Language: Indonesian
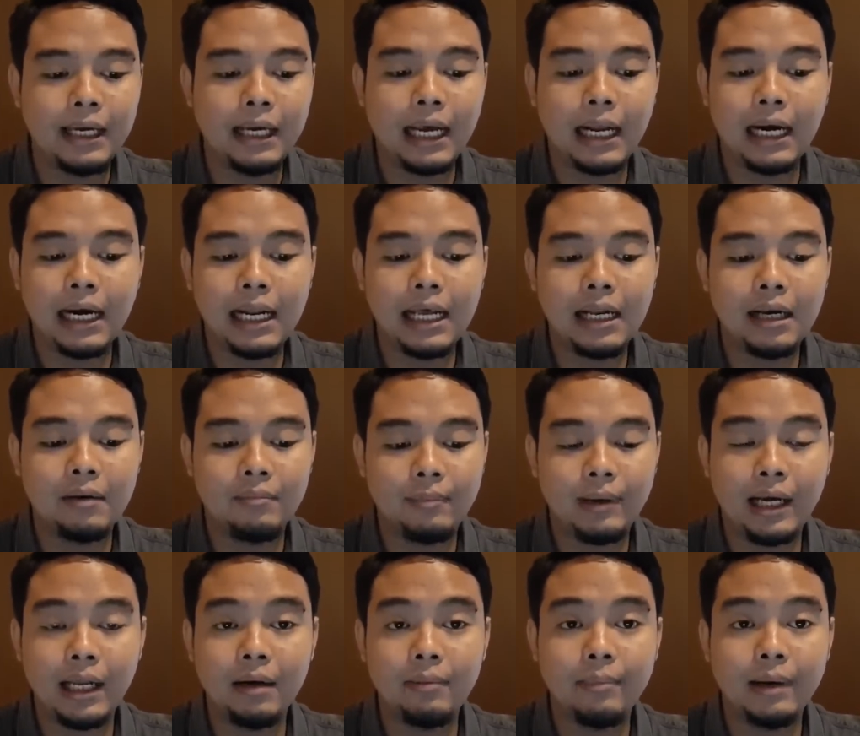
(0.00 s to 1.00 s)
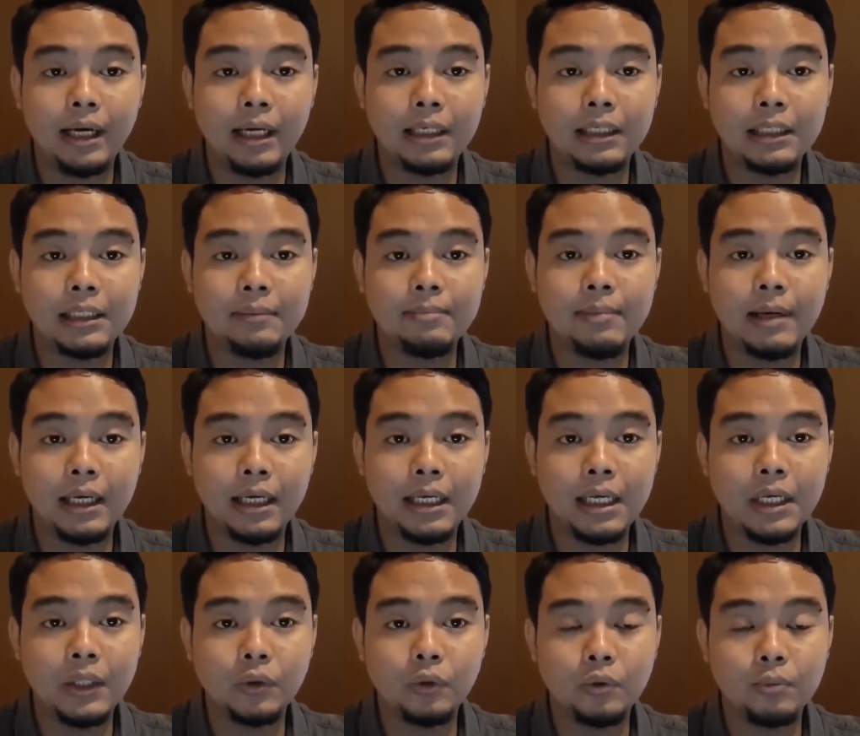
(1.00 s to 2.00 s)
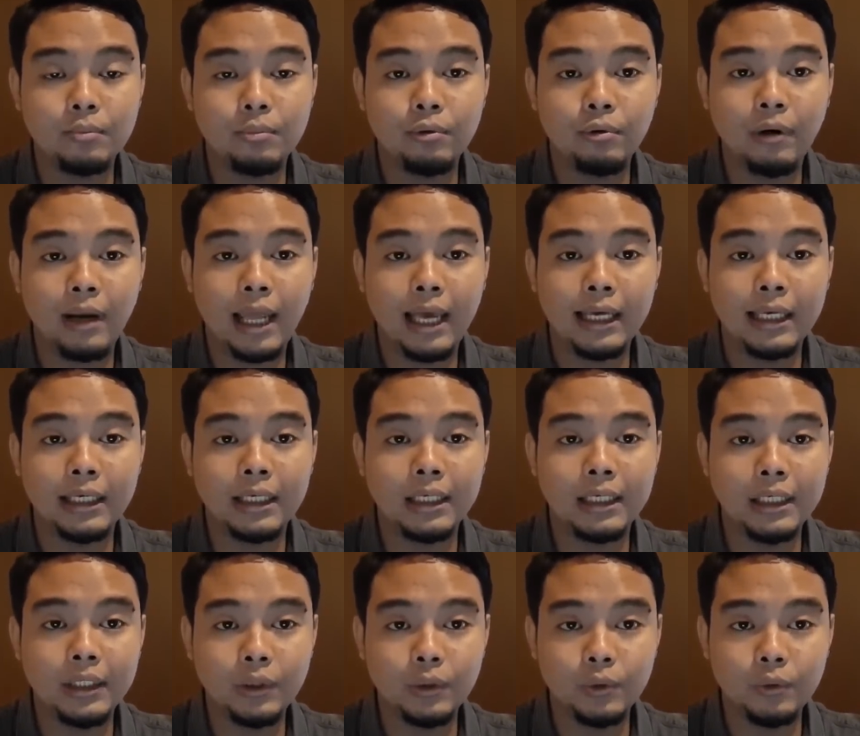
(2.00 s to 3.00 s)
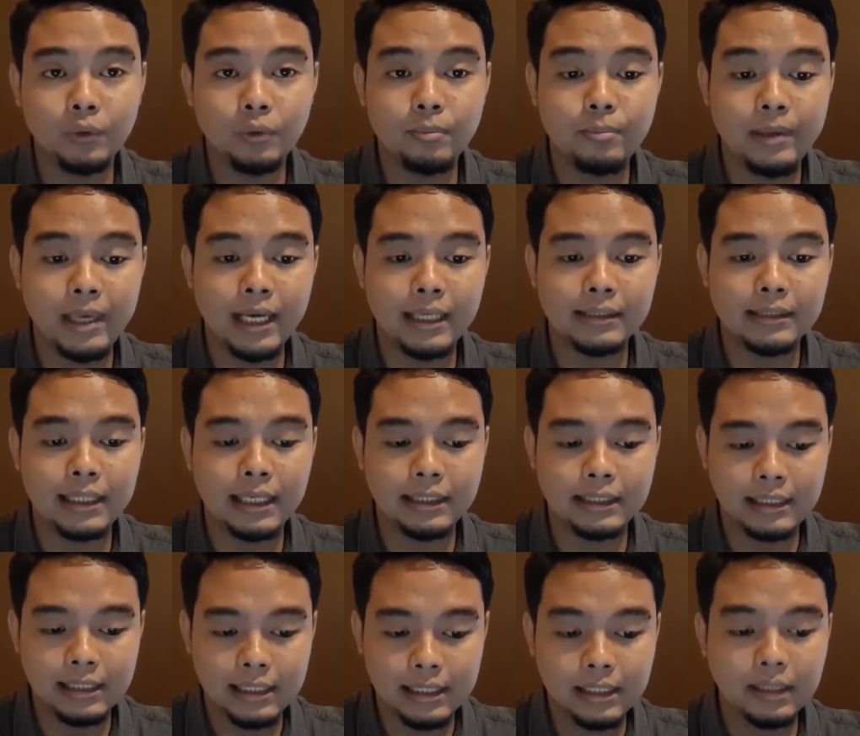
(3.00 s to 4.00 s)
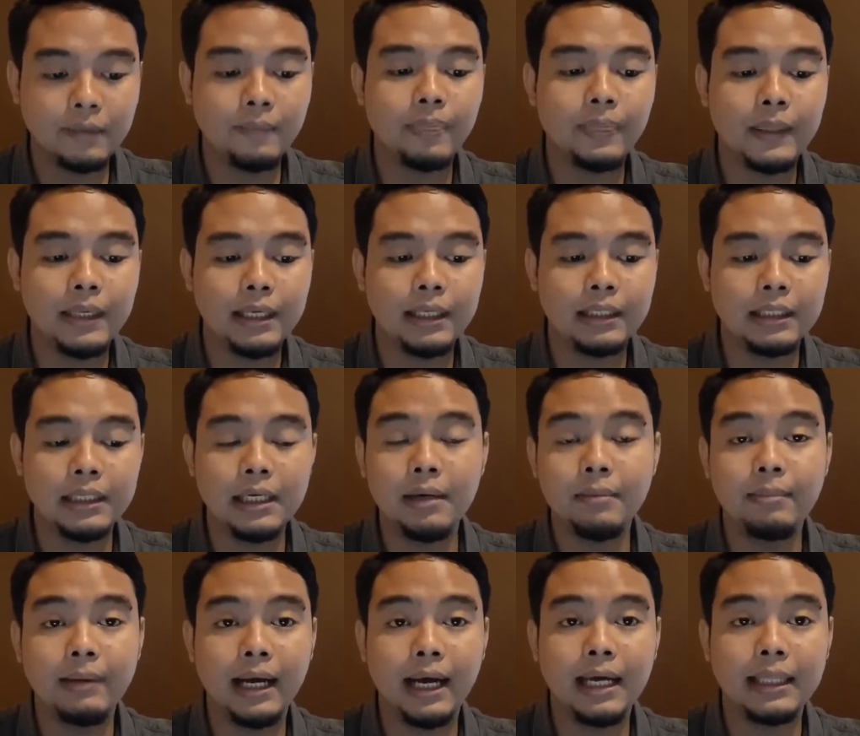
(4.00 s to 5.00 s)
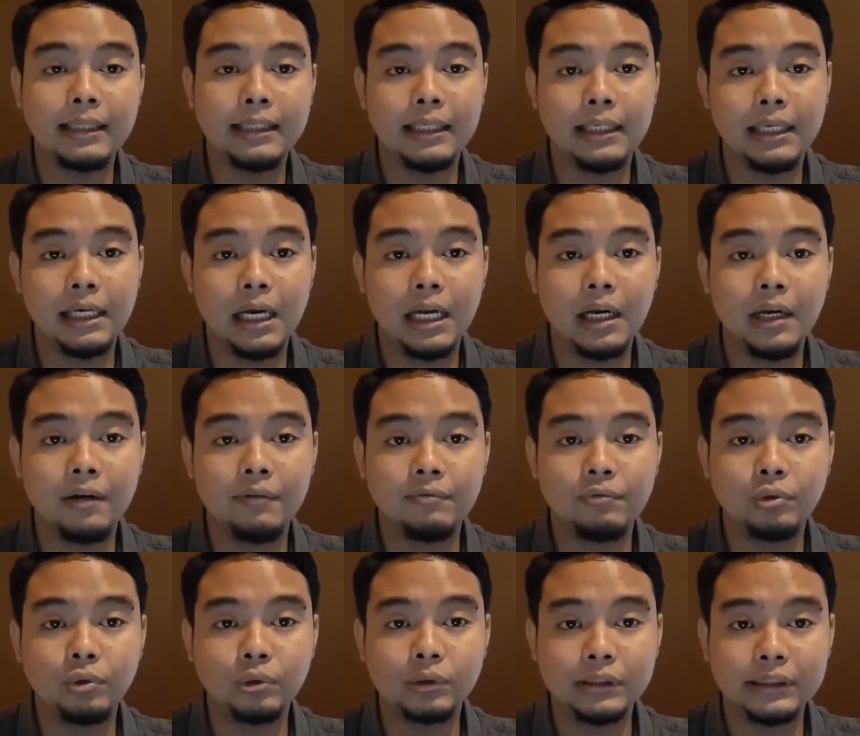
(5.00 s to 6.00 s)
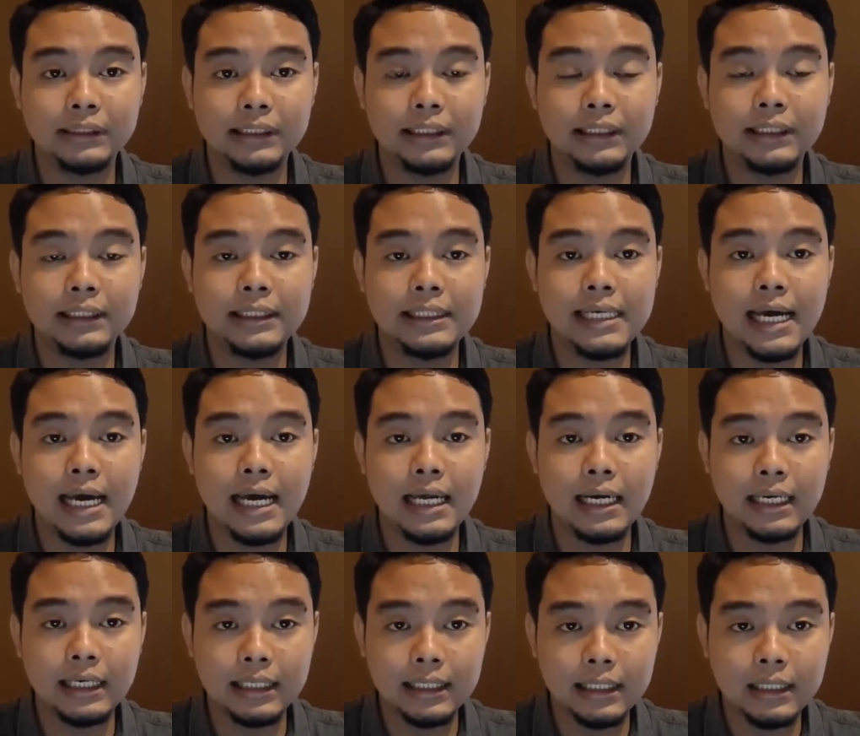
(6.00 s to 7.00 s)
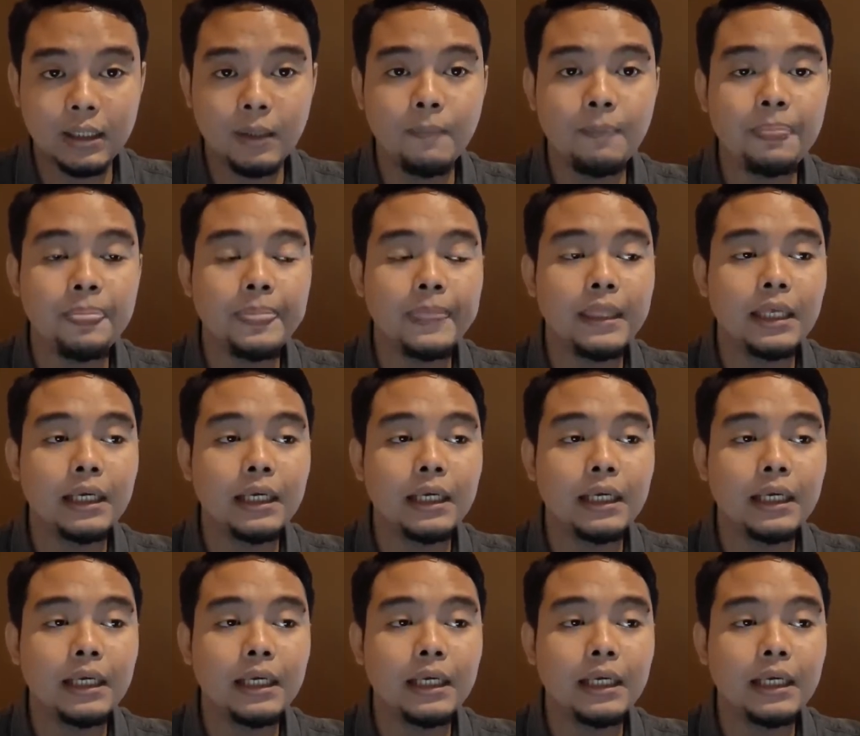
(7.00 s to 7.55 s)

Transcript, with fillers: Karena lemak-lemak di bagian tubuh lain itu biasanya dia menggantikan fungsi dari